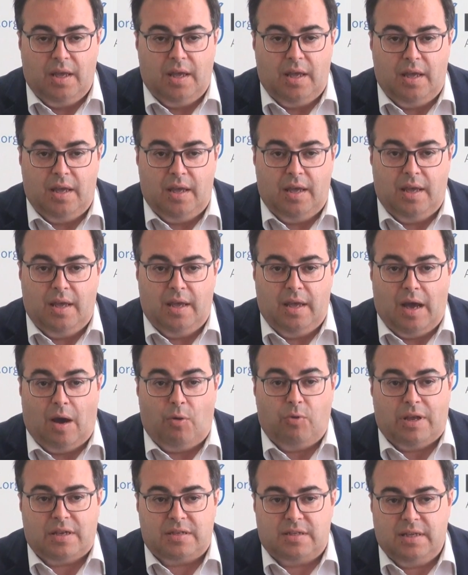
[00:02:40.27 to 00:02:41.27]
Eh,
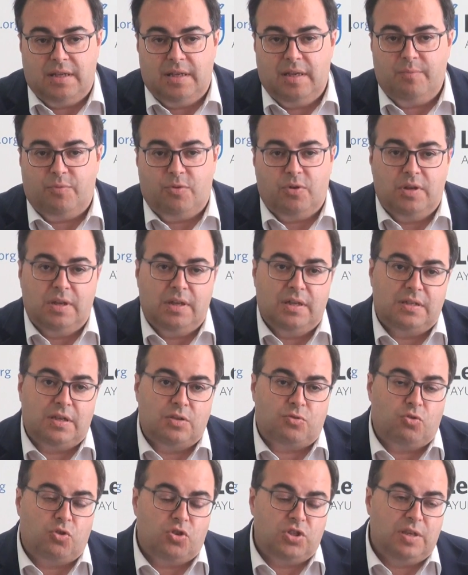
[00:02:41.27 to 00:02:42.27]
aún así, pues
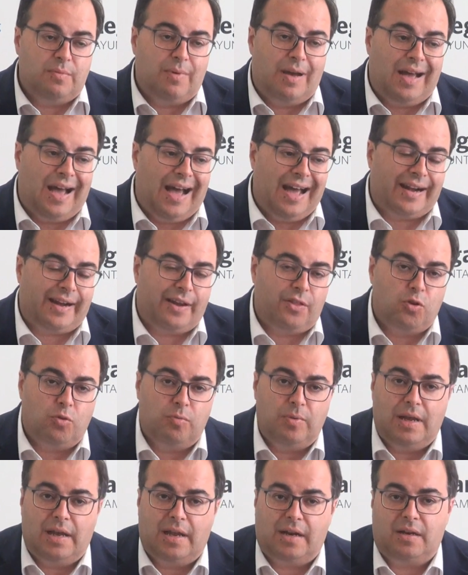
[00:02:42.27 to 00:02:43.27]
eso nos lleva a
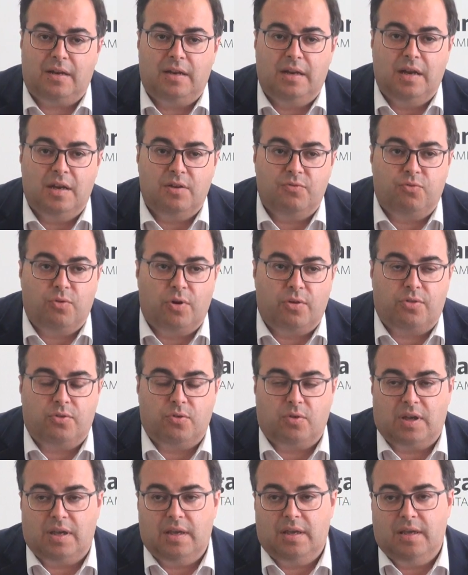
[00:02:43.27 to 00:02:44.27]
redoblar el
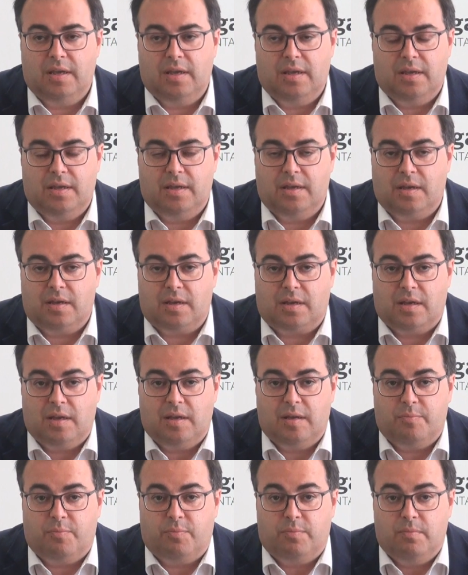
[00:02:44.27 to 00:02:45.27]
esfuerzo
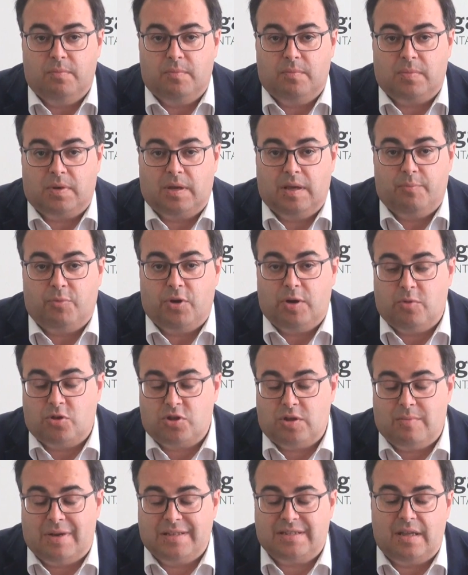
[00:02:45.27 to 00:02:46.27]
que mm, que
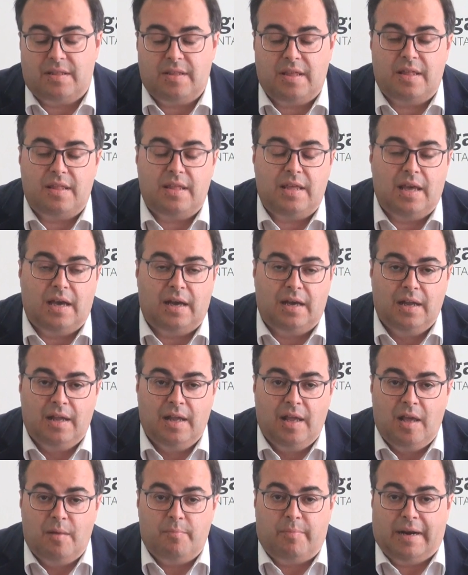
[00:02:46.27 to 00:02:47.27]
ponemos en marcha día a día
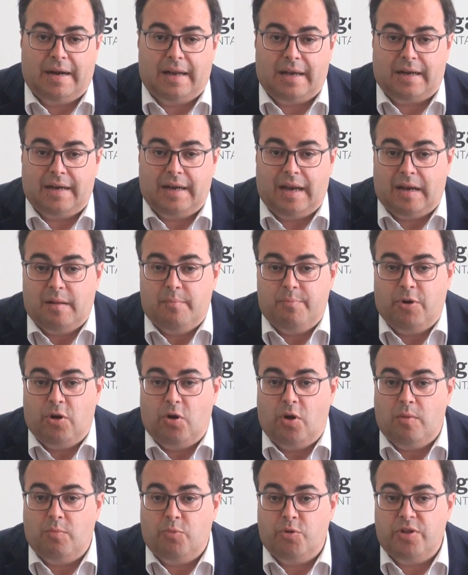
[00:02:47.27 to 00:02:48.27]
para crear
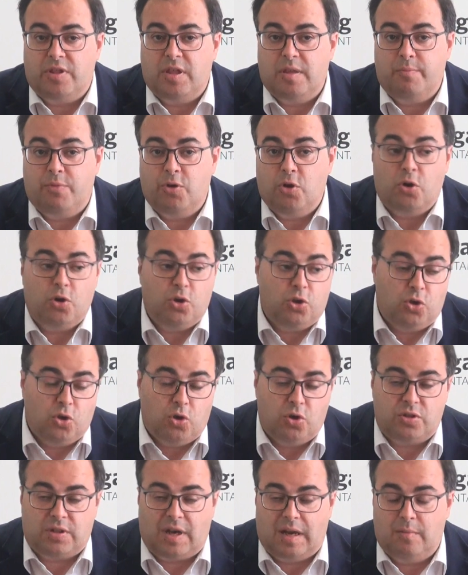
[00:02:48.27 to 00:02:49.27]
empleo en el municipio y
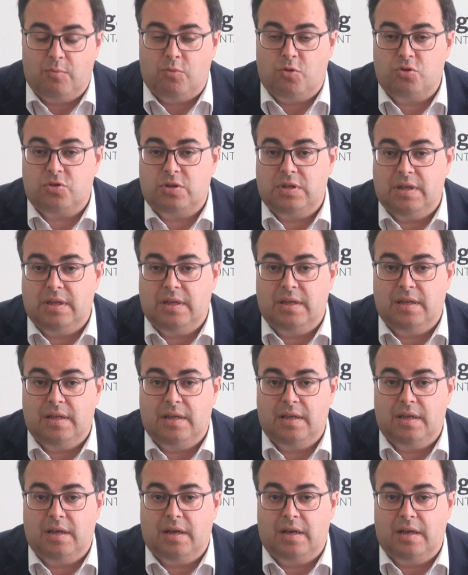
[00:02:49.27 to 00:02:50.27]
hoy traemos
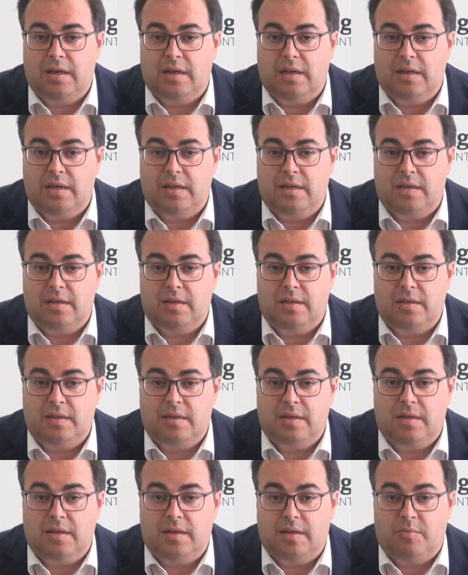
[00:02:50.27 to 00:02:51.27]
eh, eh,
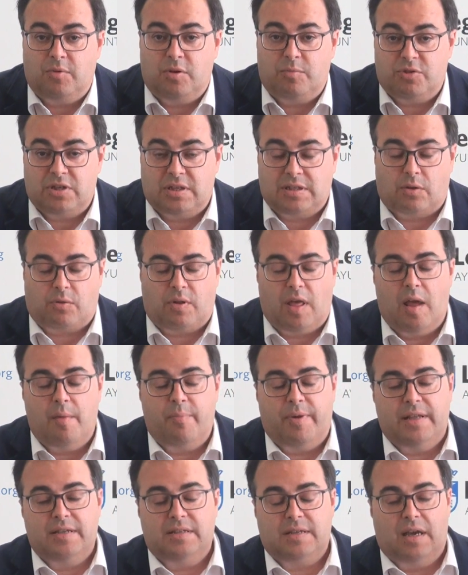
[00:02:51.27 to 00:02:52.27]
eh, bueno, pues esta rueda de
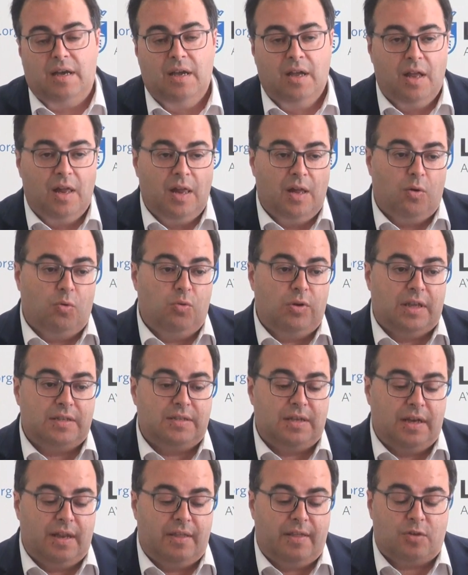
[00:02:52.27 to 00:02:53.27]
prensa una
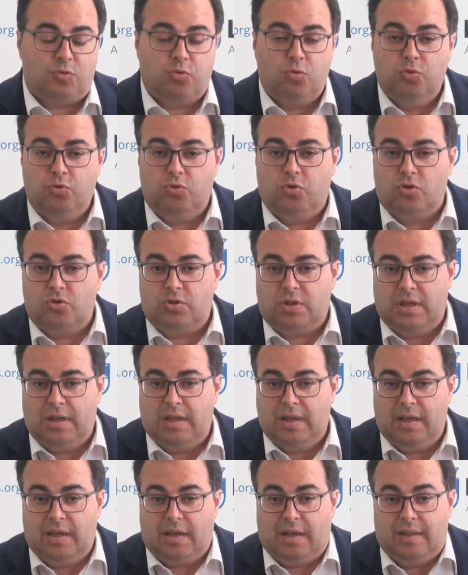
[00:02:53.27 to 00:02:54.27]
serie de asuntos
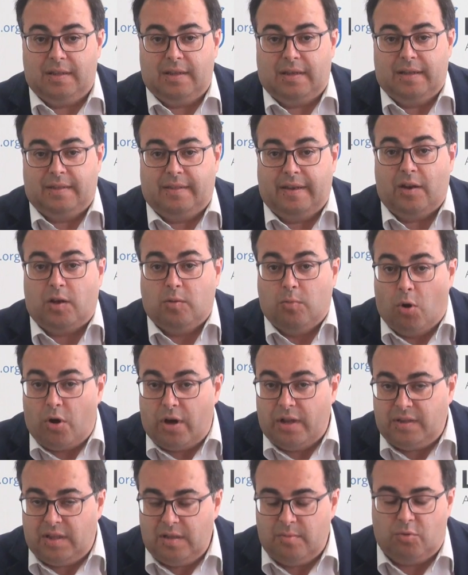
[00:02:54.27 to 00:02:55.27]
que, que, tienen como
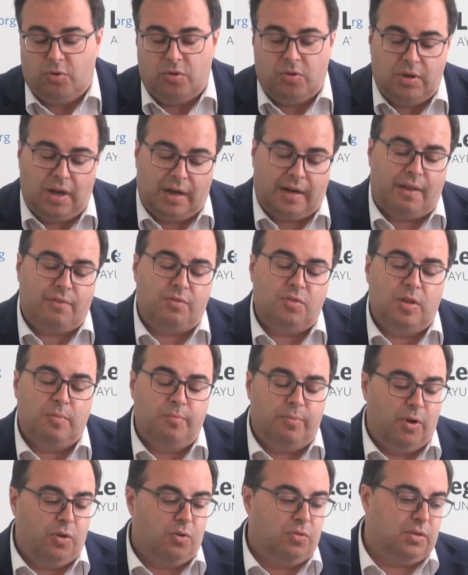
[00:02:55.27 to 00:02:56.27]
objetivo la creación de
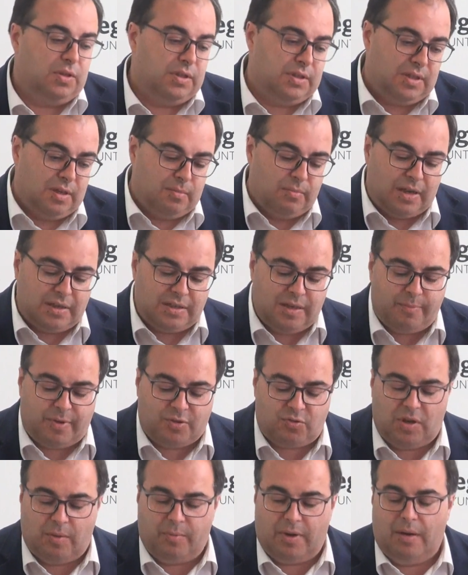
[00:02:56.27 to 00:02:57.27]
empleo. Y sin más le
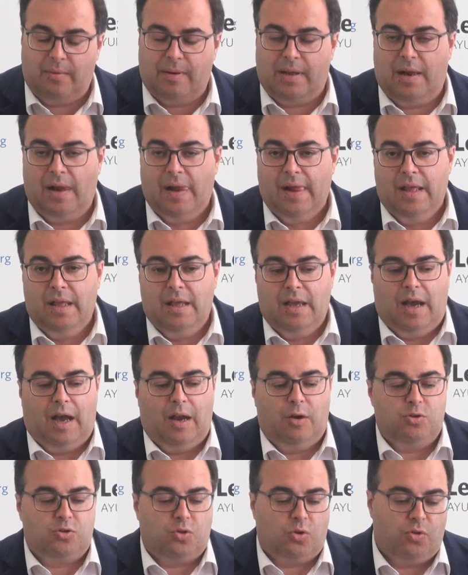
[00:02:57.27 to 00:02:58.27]
paso la palabra
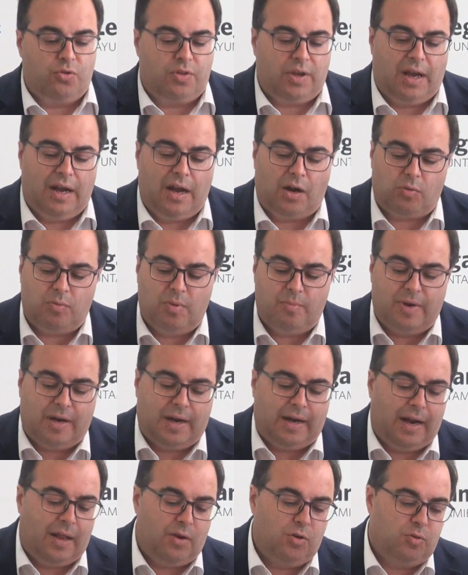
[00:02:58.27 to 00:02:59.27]
a nuestro concejal a Rubén
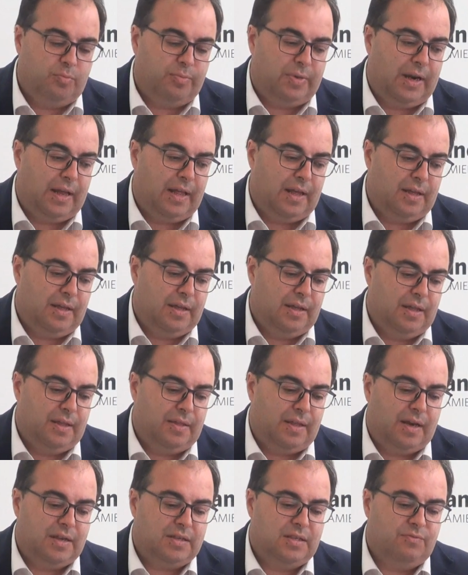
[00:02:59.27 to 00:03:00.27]
Bejarano para
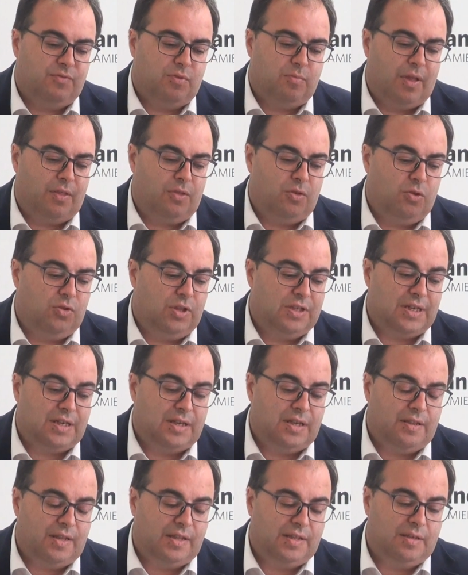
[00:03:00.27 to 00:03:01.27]
darles información de
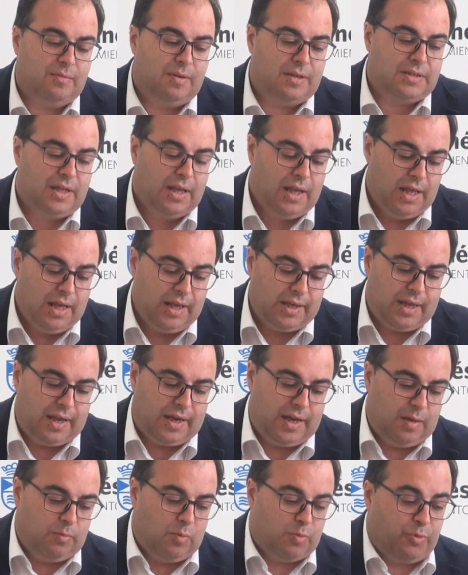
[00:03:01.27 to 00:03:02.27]
esas iniciativas que
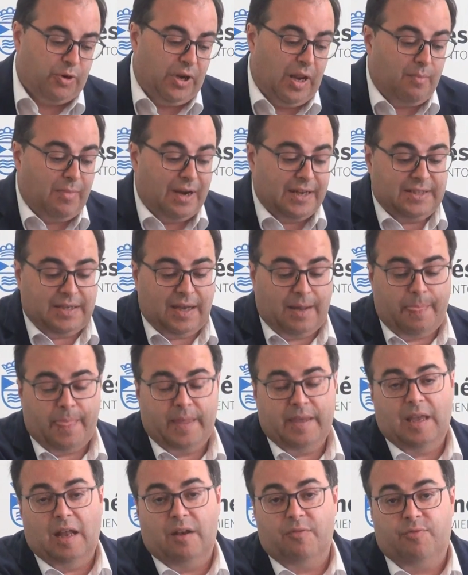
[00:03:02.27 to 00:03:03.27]
queremos poner en marcha
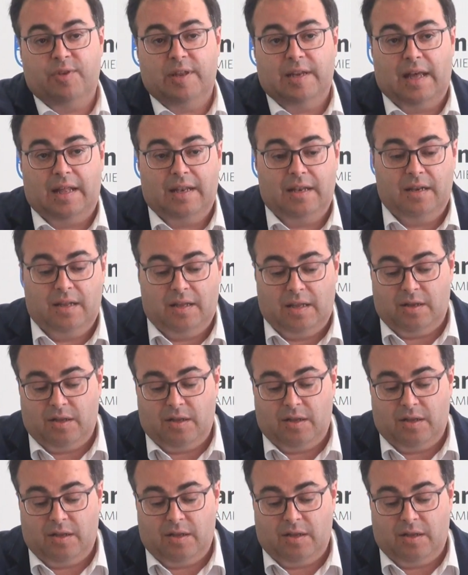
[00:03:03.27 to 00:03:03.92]
y al final,